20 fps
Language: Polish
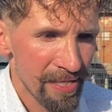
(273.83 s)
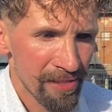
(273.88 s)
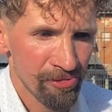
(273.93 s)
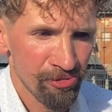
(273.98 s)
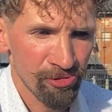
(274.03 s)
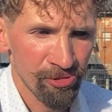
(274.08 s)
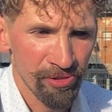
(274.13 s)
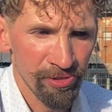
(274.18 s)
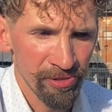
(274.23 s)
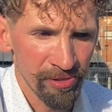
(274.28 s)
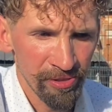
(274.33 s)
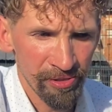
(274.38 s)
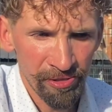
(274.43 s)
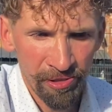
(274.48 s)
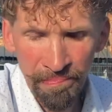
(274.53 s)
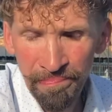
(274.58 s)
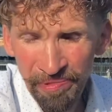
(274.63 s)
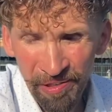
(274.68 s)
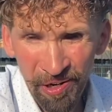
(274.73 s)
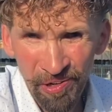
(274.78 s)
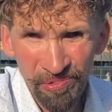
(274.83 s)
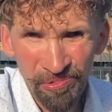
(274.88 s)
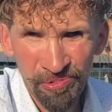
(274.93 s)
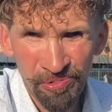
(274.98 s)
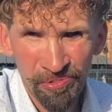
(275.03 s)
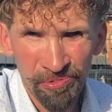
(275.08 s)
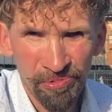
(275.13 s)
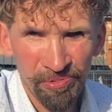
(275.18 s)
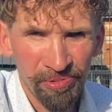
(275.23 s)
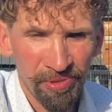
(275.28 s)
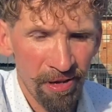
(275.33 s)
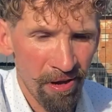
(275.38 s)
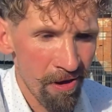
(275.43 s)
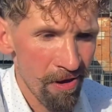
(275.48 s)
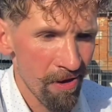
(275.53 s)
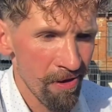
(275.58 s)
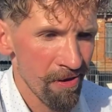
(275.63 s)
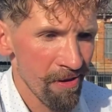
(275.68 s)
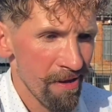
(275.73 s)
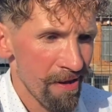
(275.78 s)
czy do prądu,
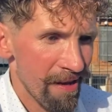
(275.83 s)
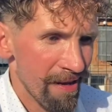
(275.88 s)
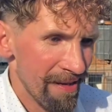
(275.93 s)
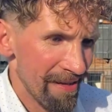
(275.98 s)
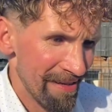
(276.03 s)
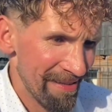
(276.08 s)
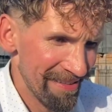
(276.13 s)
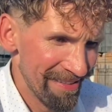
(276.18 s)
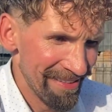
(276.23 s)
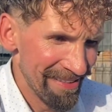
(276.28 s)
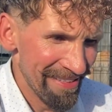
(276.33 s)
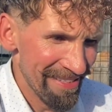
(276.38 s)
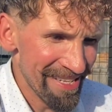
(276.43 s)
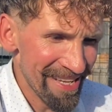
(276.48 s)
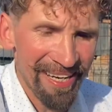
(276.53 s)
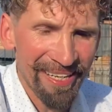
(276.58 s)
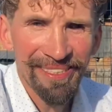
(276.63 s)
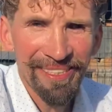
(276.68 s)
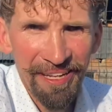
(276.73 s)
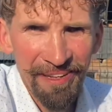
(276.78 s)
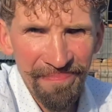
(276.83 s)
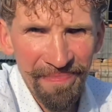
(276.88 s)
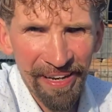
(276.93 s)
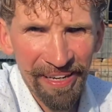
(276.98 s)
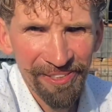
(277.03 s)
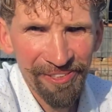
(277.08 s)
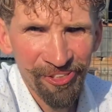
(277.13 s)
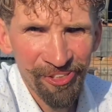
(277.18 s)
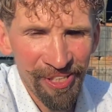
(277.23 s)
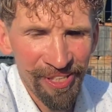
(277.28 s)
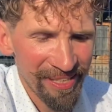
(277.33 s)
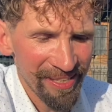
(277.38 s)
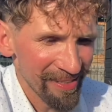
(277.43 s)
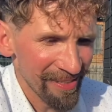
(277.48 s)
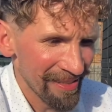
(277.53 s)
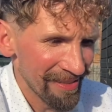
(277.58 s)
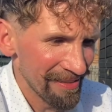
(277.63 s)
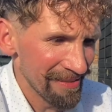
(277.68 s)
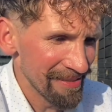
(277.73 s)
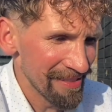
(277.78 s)
to e, jak
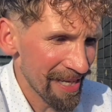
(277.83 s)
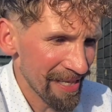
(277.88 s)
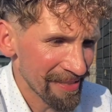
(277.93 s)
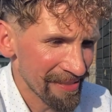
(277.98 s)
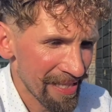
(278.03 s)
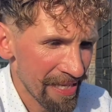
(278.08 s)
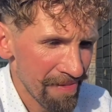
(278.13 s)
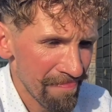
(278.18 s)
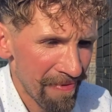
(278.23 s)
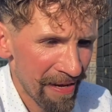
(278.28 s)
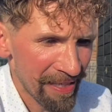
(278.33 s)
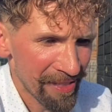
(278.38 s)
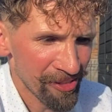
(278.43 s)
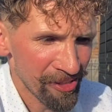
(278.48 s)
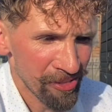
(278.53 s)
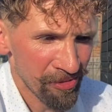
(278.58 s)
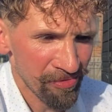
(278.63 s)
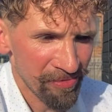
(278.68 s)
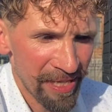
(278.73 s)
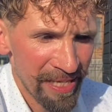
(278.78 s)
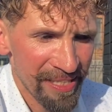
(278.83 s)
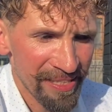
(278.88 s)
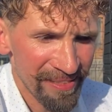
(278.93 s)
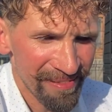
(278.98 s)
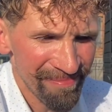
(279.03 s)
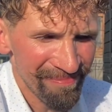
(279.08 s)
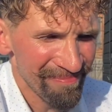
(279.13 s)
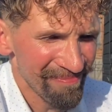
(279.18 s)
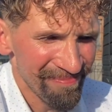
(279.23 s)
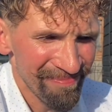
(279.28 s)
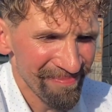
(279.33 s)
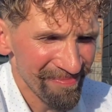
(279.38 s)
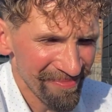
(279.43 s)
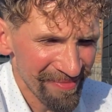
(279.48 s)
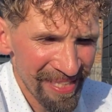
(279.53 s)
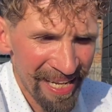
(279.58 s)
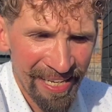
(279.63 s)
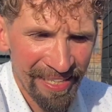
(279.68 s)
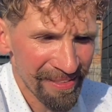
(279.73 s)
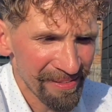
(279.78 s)
najbardziej, e, jak najbardziej tutaj
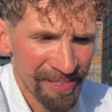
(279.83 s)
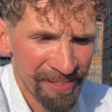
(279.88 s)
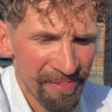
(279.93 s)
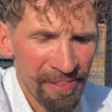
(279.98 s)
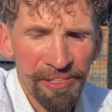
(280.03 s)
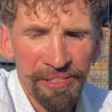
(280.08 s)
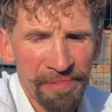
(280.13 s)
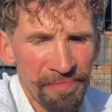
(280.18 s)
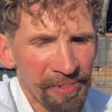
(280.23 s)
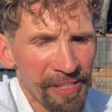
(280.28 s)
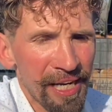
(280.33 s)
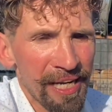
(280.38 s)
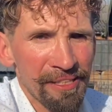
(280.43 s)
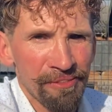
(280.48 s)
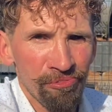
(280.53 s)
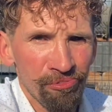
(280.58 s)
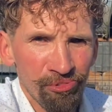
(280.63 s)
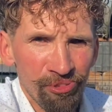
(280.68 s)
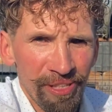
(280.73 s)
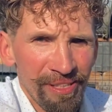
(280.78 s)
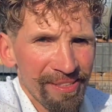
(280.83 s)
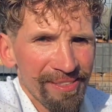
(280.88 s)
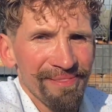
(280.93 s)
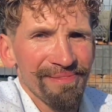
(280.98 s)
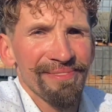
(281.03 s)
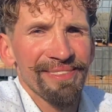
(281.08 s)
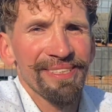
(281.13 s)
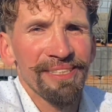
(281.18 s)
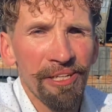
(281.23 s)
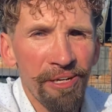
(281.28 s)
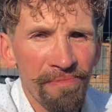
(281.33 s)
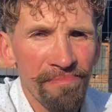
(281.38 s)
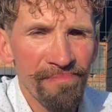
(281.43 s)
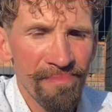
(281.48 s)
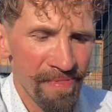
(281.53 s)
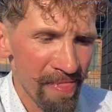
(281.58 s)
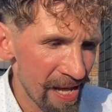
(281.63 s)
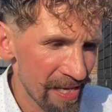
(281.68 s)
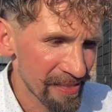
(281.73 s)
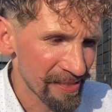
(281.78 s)
ja stwierdzim od razu, że chcą
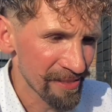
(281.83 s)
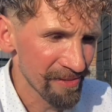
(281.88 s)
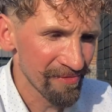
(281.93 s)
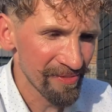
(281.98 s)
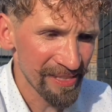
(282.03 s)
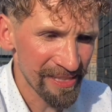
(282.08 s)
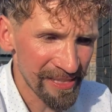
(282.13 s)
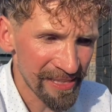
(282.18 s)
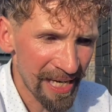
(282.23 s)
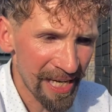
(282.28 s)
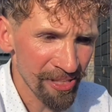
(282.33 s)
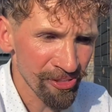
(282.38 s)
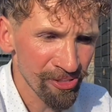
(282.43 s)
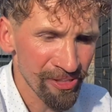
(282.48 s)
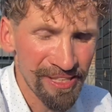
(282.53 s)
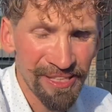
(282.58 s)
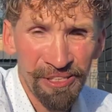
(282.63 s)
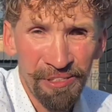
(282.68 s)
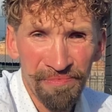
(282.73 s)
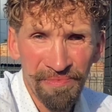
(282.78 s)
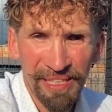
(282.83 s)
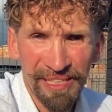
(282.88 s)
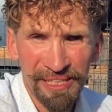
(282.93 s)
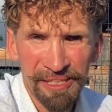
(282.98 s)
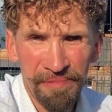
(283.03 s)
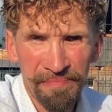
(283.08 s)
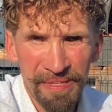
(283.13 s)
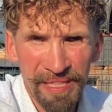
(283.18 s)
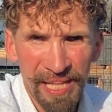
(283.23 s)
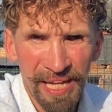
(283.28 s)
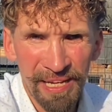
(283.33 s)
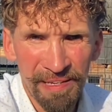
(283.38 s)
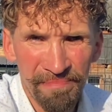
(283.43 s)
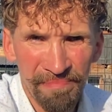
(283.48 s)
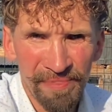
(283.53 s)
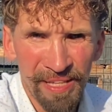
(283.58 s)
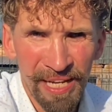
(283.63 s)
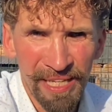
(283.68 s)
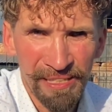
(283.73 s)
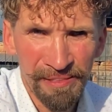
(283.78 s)
nas wystraszyć, chcą nas sobie na
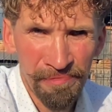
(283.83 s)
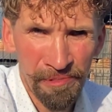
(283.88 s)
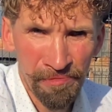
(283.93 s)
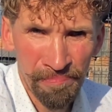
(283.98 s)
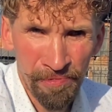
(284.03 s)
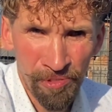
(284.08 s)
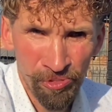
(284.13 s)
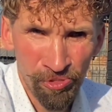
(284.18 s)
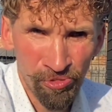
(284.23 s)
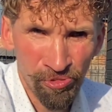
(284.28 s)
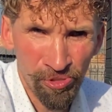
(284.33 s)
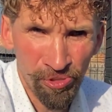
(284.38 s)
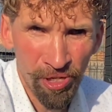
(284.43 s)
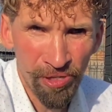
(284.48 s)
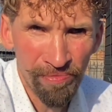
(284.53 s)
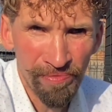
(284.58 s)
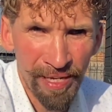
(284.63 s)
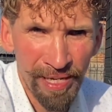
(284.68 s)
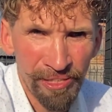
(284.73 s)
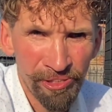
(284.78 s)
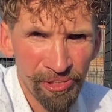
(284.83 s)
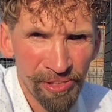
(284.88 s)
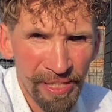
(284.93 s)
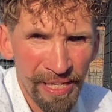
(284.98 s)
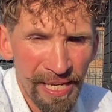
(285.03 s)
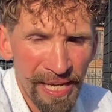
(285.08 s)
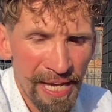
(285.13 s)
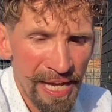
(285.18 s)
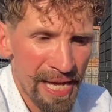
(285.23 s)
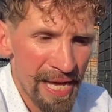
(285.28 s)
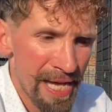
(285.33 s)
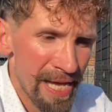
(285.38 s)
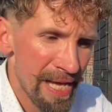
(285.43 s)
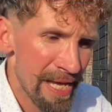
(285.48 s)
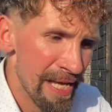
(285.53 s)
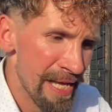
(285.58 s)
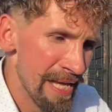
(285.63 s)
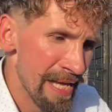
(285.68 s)
nas podporządkować, e,